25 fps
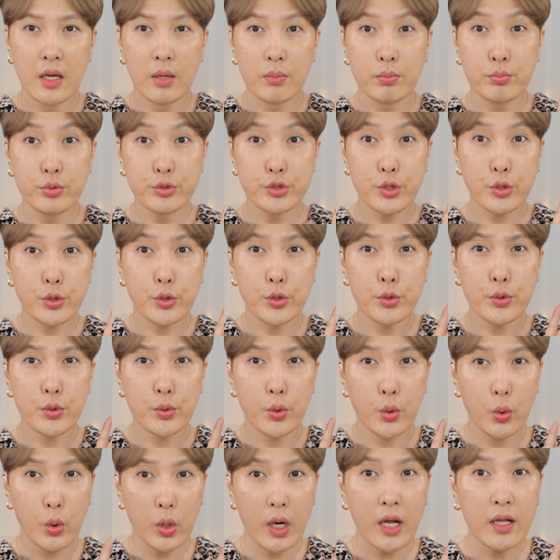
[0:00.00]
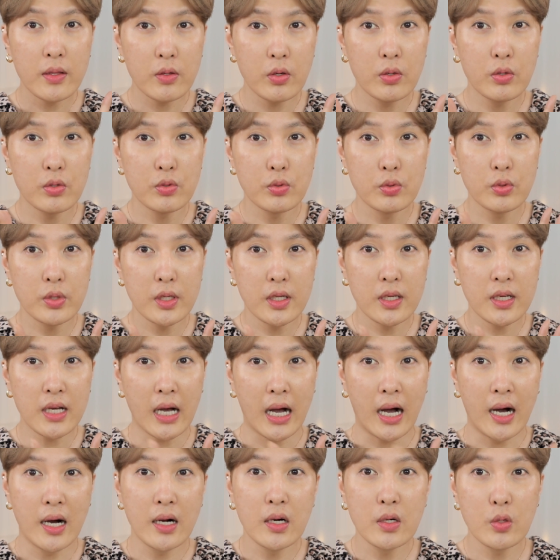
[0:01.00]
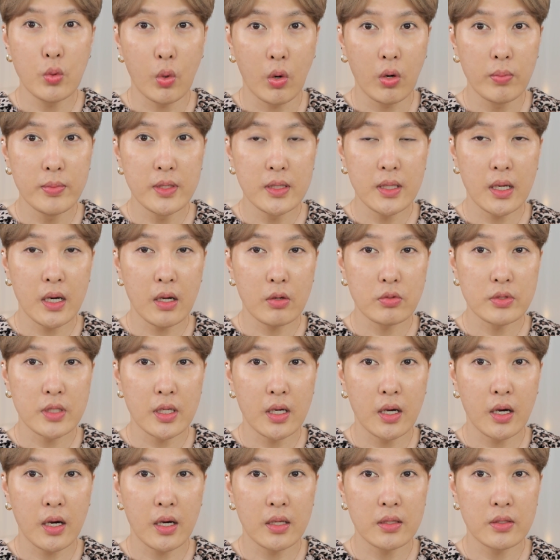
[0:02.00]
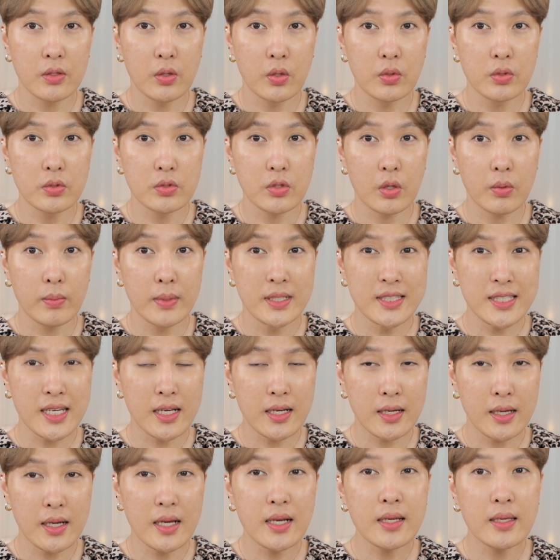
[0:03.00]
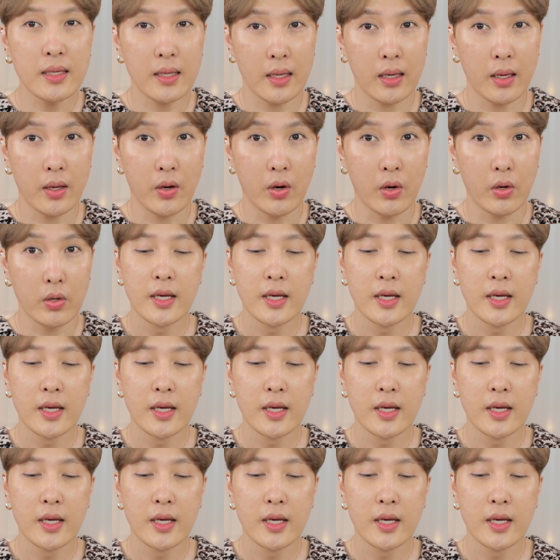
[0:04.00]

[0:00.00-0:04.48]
무조건 노란 얼굴이 가을 웜이다라고 생각하는 거는 정말 착각이에요.